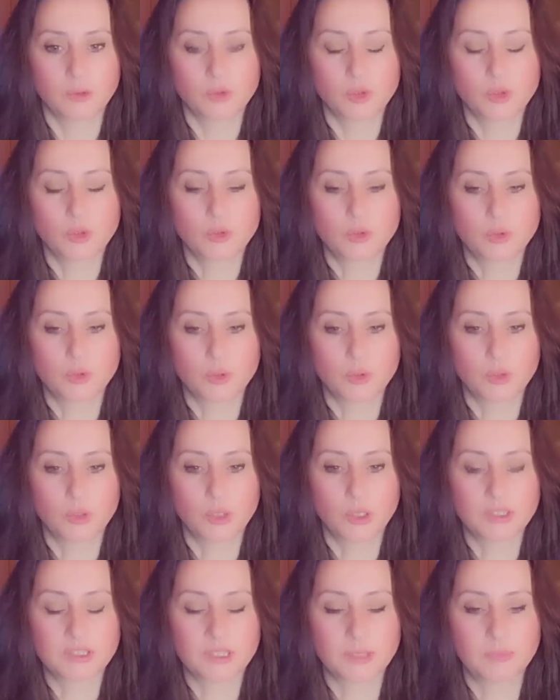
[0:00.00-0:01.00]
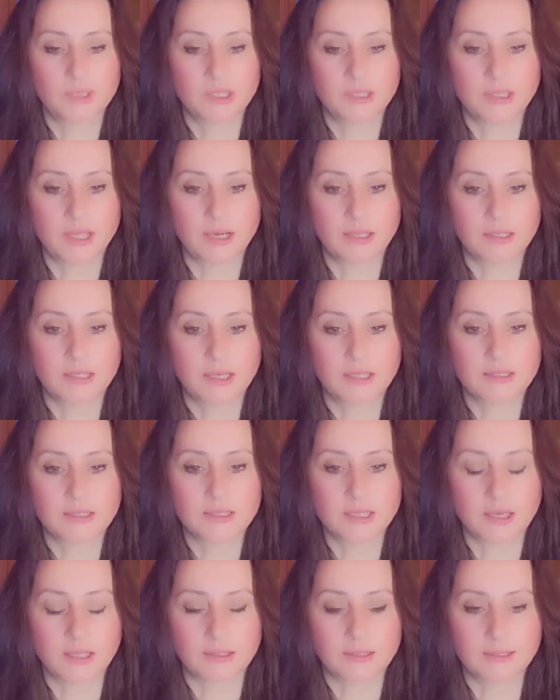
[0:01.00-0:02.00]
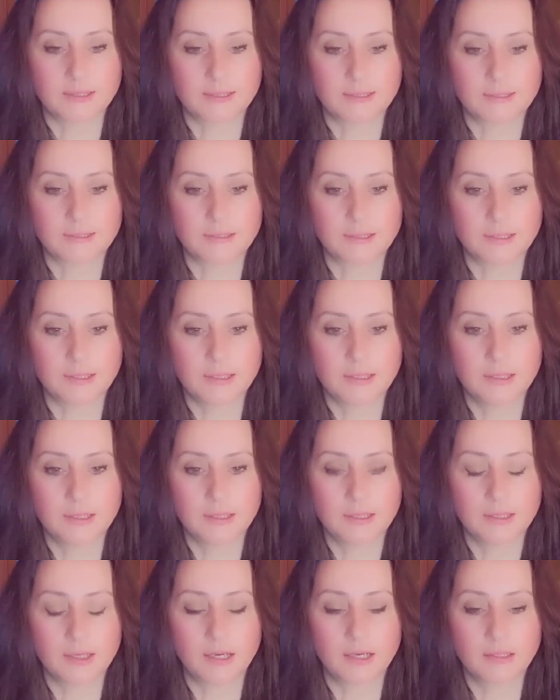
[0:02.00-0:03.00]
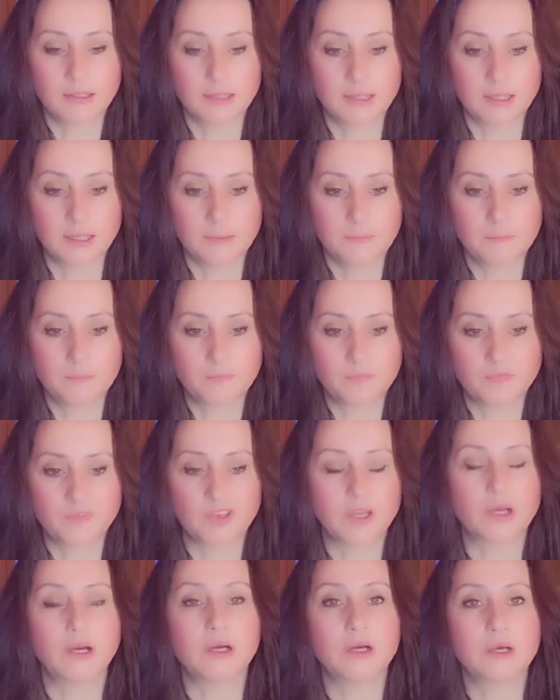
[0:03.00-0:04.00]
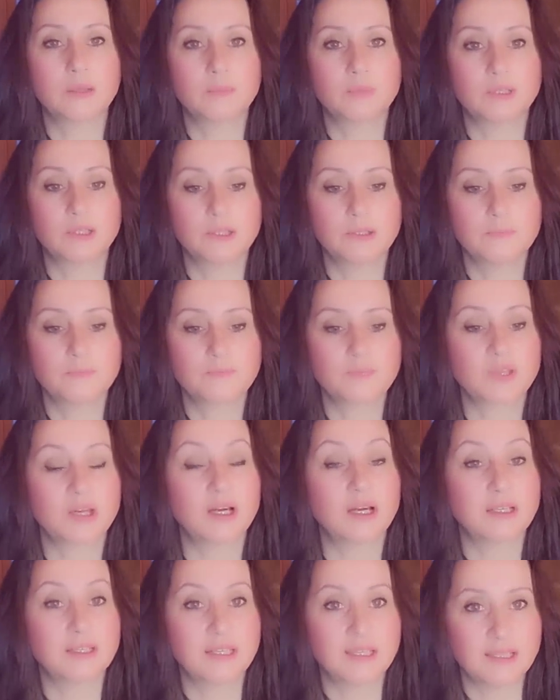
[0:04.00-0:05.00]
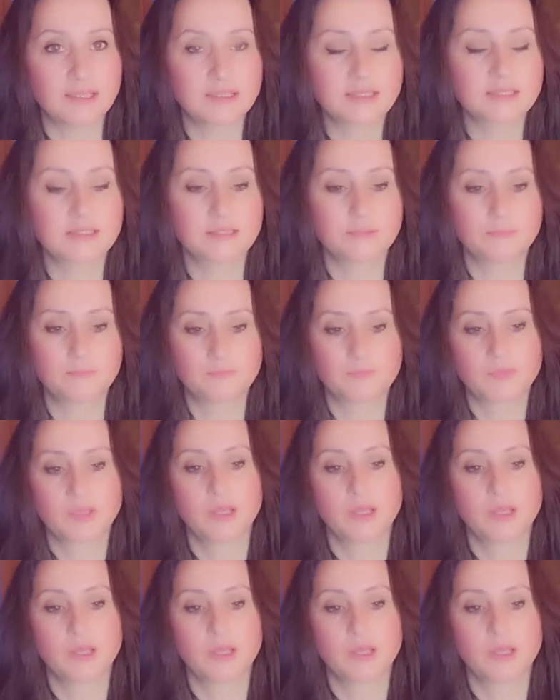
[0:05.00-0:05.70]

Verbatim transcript: Çünkü sabahın erken saatlerinde anne ve abi Anis